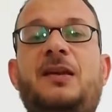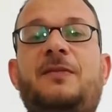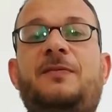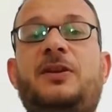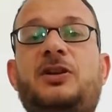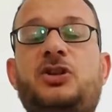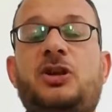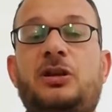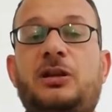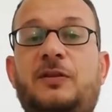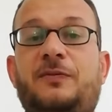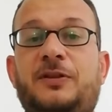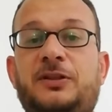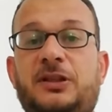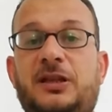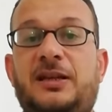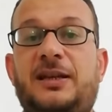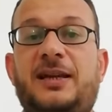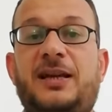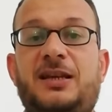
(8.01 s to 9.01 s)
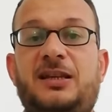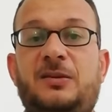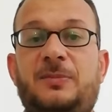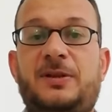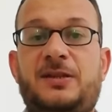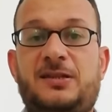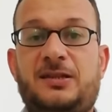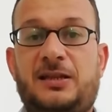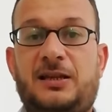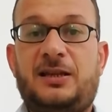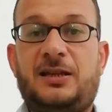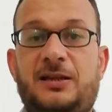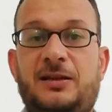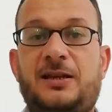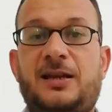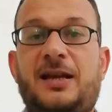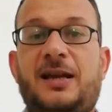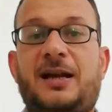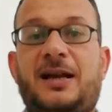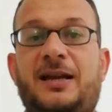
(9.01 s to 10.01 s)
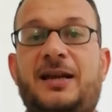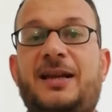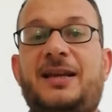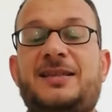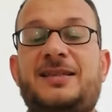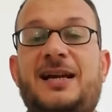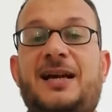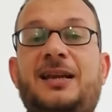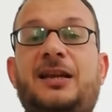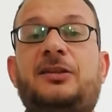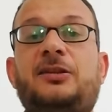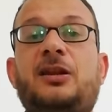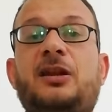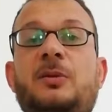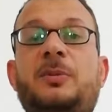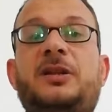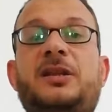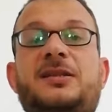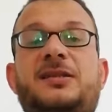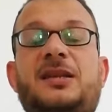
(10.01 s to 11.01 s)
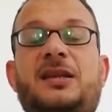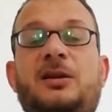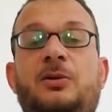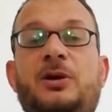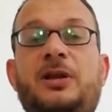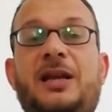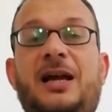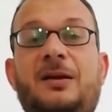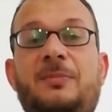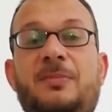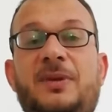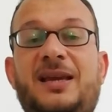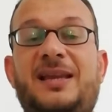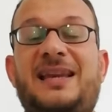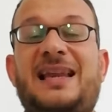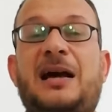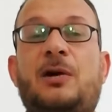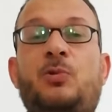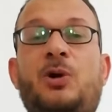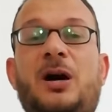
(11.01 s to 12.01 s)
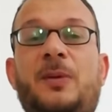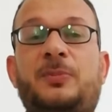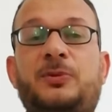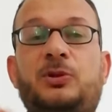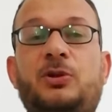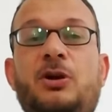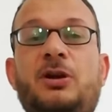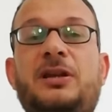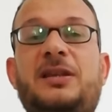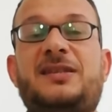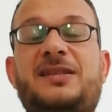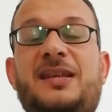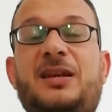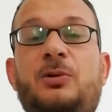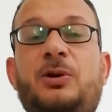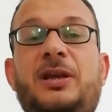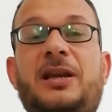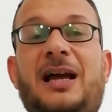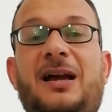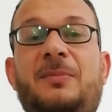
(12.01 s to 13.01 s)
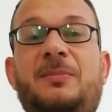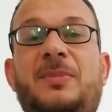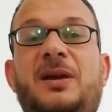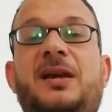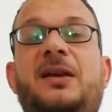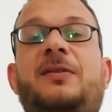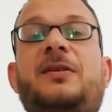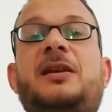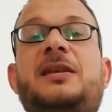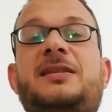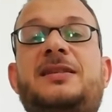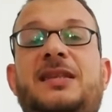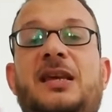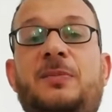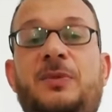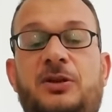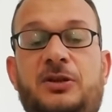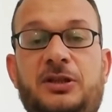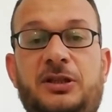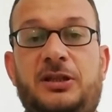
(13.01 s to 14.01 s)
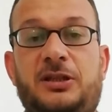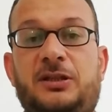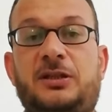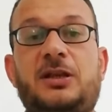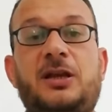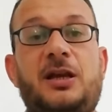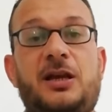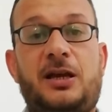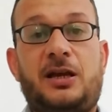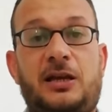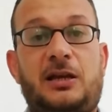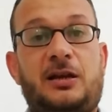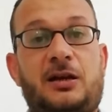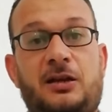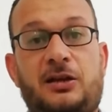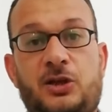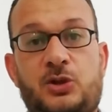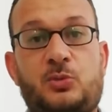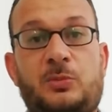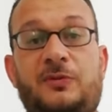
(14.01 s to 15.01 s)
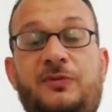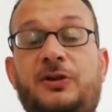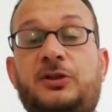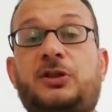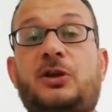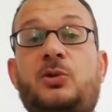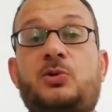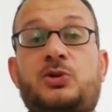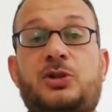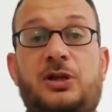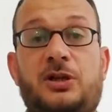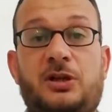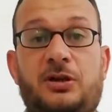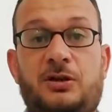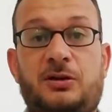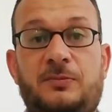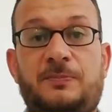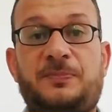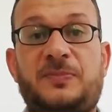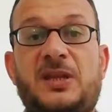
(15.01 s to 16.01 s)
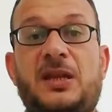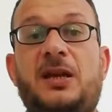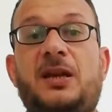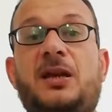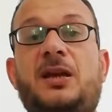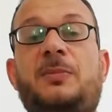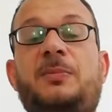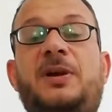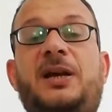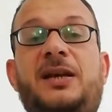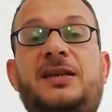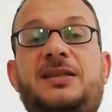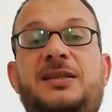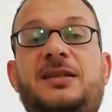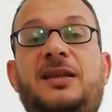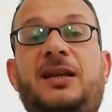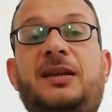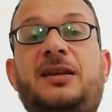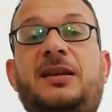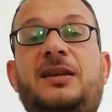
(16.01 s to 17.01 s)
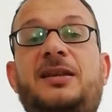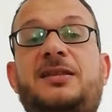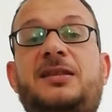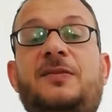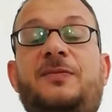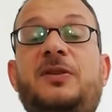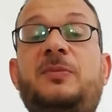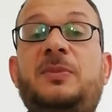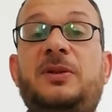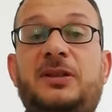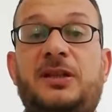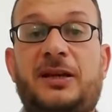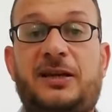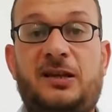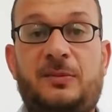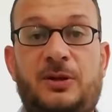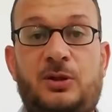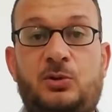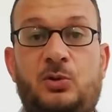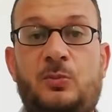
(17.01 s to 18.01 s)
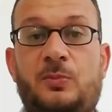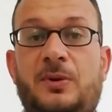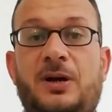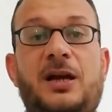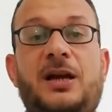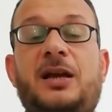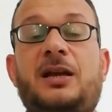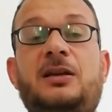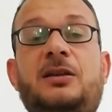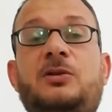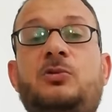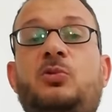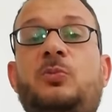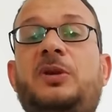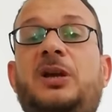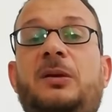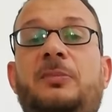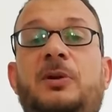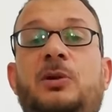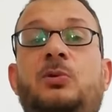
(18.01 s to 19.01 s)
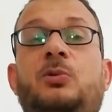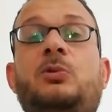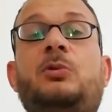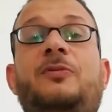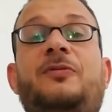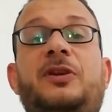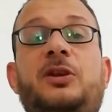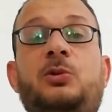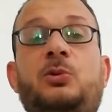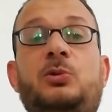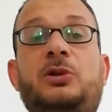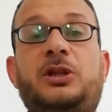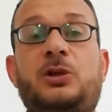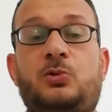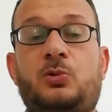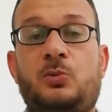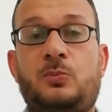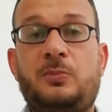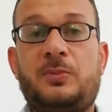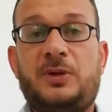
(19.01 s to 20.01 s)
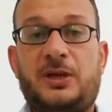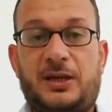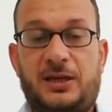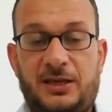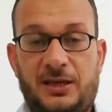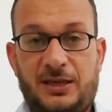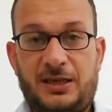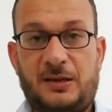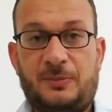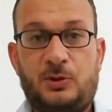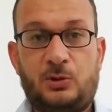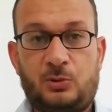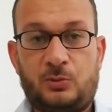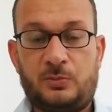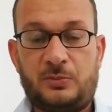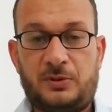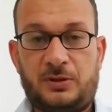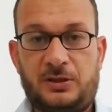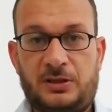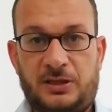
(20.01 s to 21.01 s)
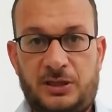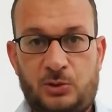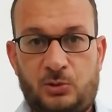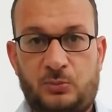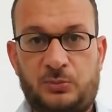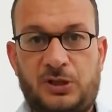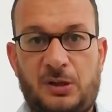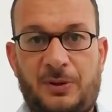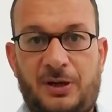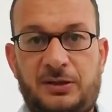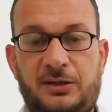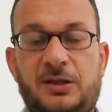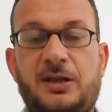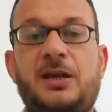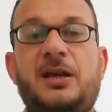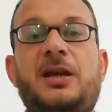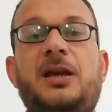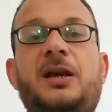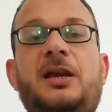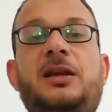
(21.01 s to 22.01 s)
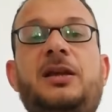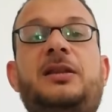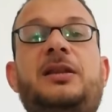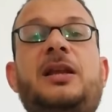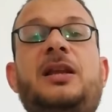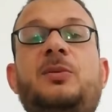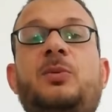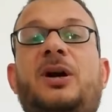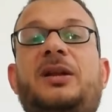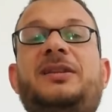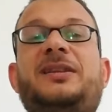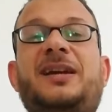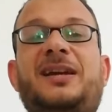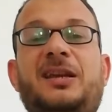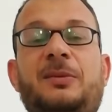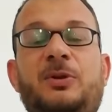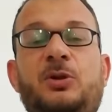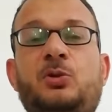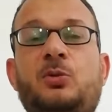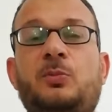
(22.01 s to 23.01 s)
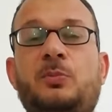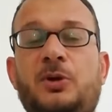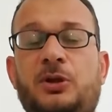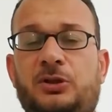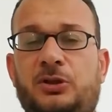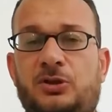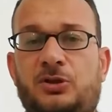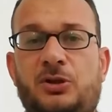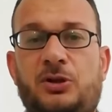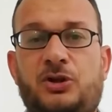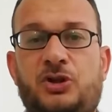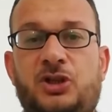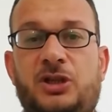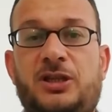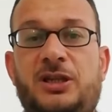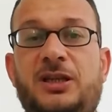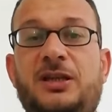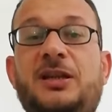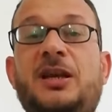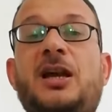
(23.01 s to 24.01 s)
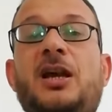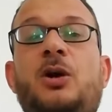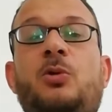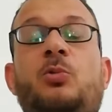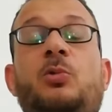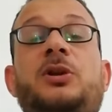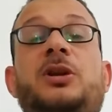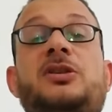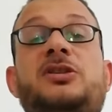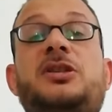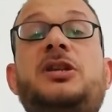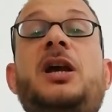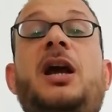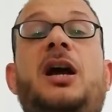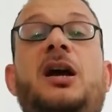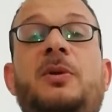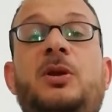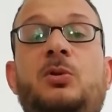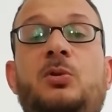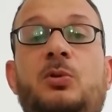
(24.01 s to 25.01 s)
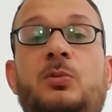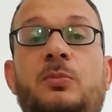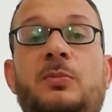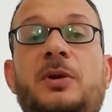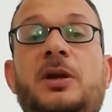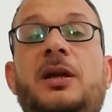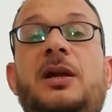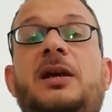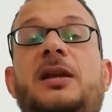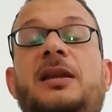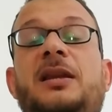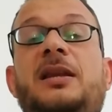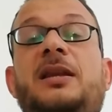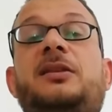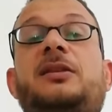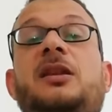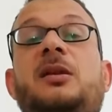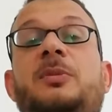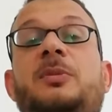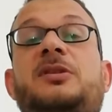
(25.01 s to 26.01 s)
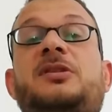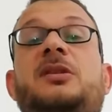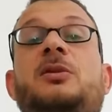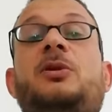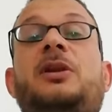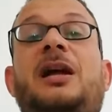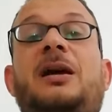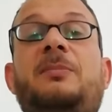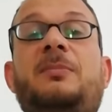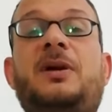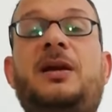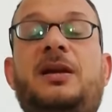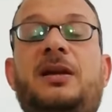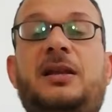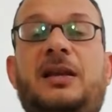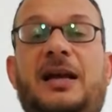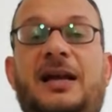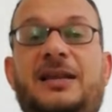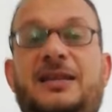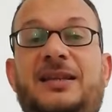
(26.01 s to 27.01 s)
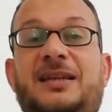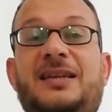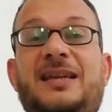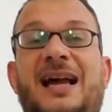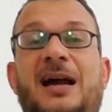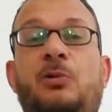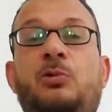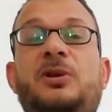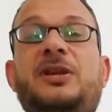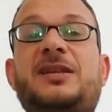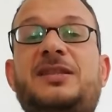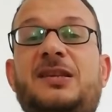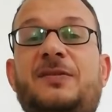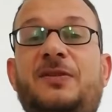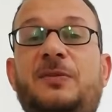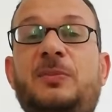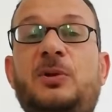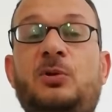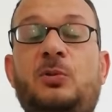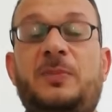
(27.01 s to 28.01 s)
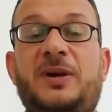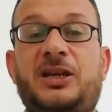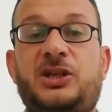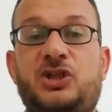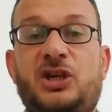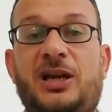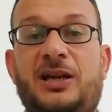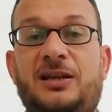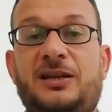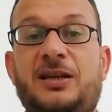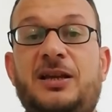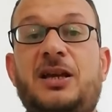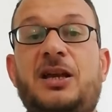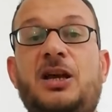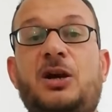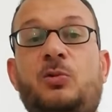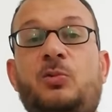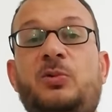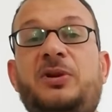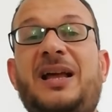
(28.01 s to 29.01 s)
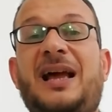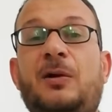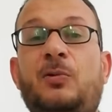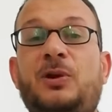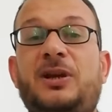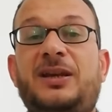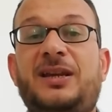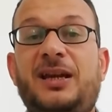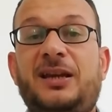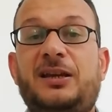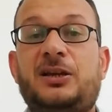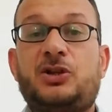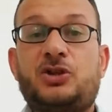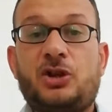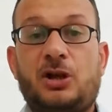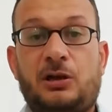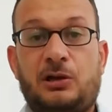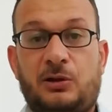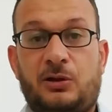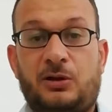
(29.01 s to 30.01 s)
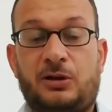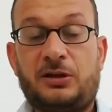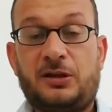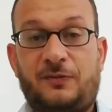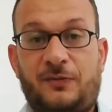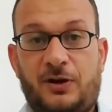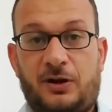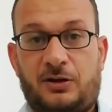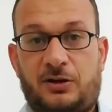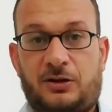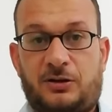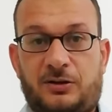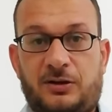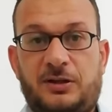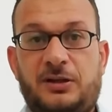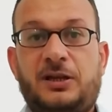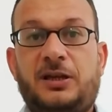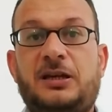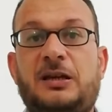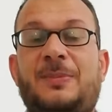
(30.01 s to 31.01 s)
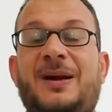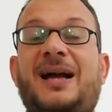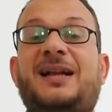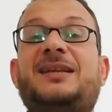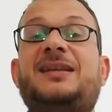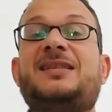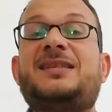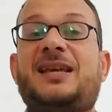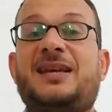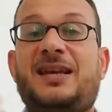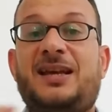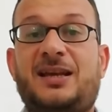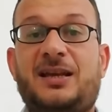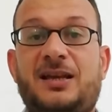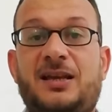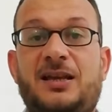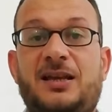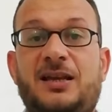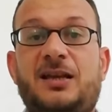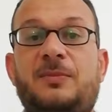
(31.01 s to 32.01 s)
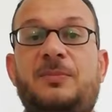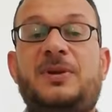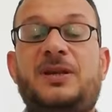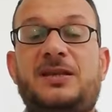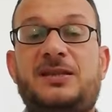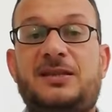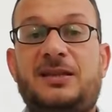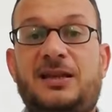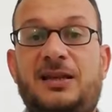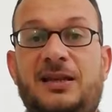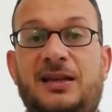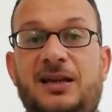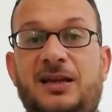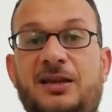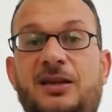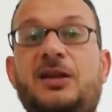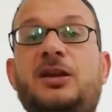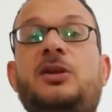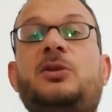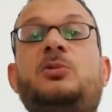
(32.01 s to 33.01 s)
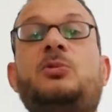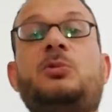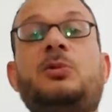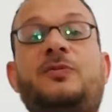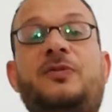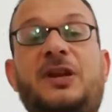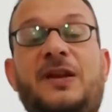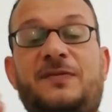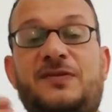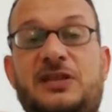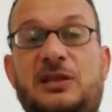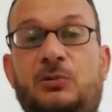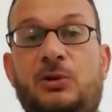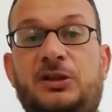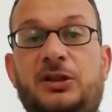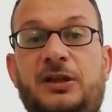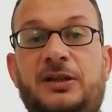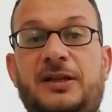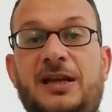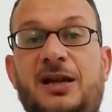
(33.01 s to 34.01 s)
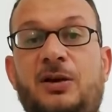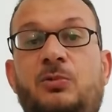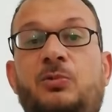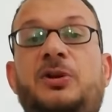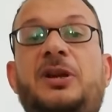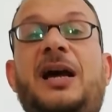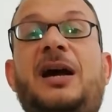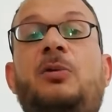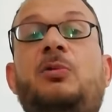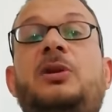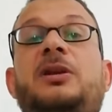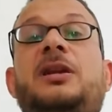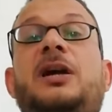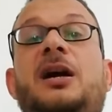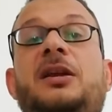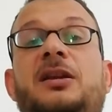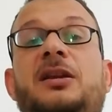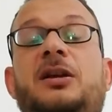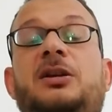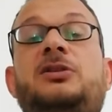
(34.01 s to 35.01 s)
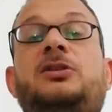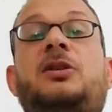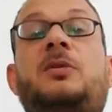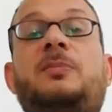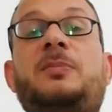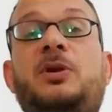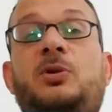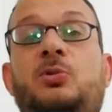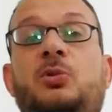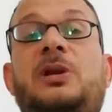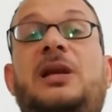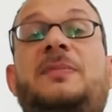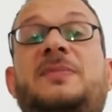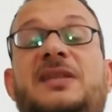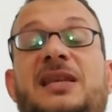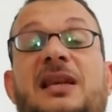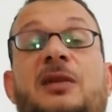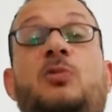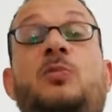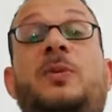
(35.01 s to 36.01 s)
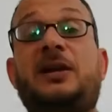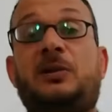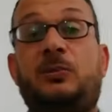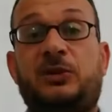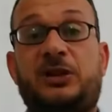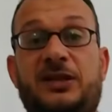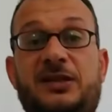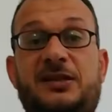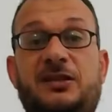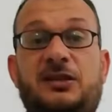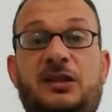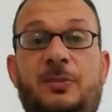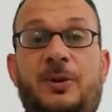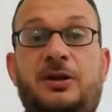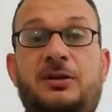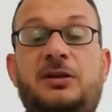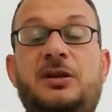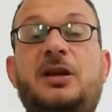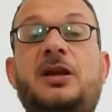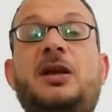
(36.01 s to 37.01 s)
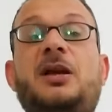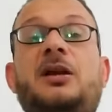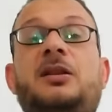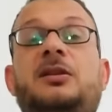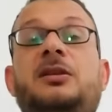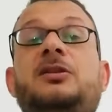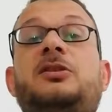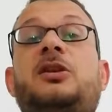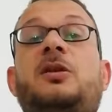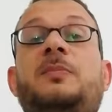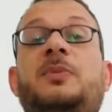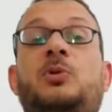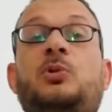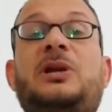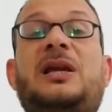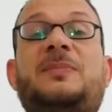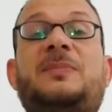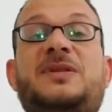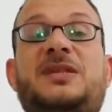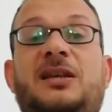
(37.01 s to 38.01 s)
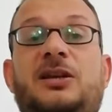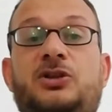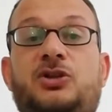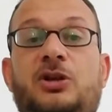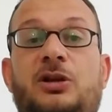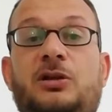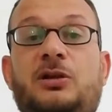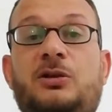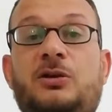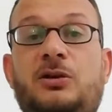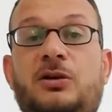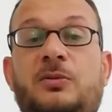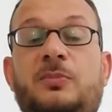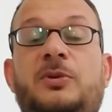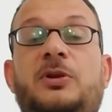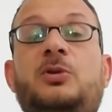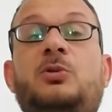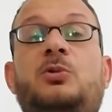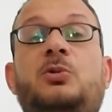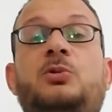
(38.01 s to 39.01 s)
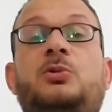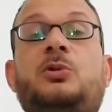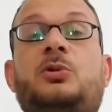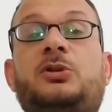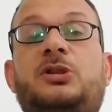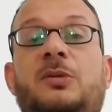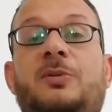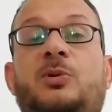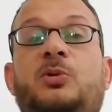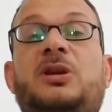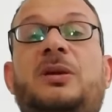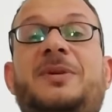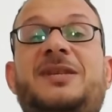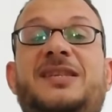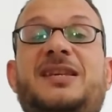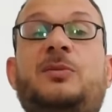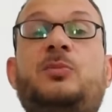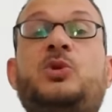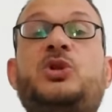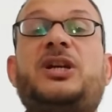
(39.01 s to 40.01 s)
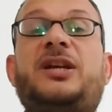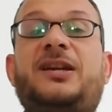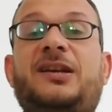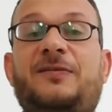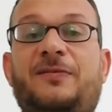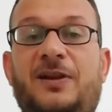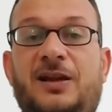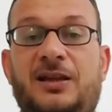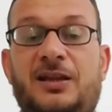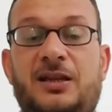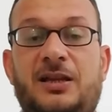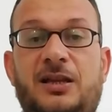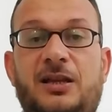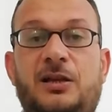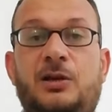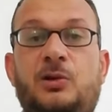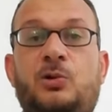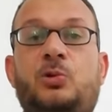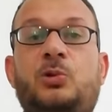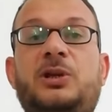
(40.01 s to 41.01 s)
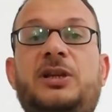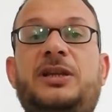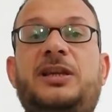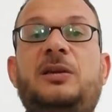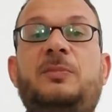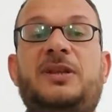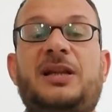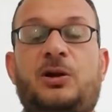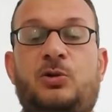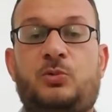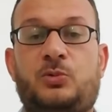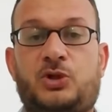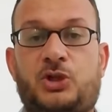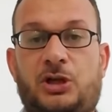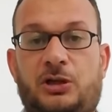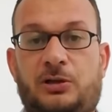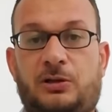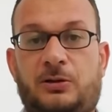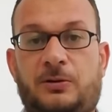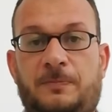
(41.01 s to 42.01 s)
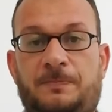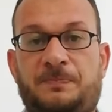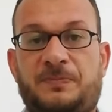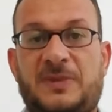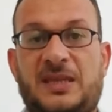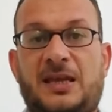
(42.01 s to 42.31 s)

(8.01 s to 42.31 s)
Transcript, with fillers: فان شاء الله الفترة اللي جاية دي بإذن الله هركز على طلبة الثانوية العامة أو أبطال الثانوية العامة السابقين اللي خلصوا من فترة قصيرة بحيث ان احنا نستفيد من تجربتهم اخليهم يعملوا فيديو ليكم هديه منهم ليكم طبعا يتكلموا عن تجربتهم باختصار شديد ونصيحه منهم لطلبه الثانويه العامه الحاليين نحاول نستفيد منهم باي شكل ونحاول ان احنا ان شاء الله نفكر ان احنا بعد سنه باذن الله نكون في نفس الوضع ده ونحاول ان انا اضرب بيكم الامثله المدرسين طبعا نضرب بيكم الامثله ان شاء الله لانكم تعتبروا نماذج مشرفه لكل الجيل بتاعكم ان شاء الله.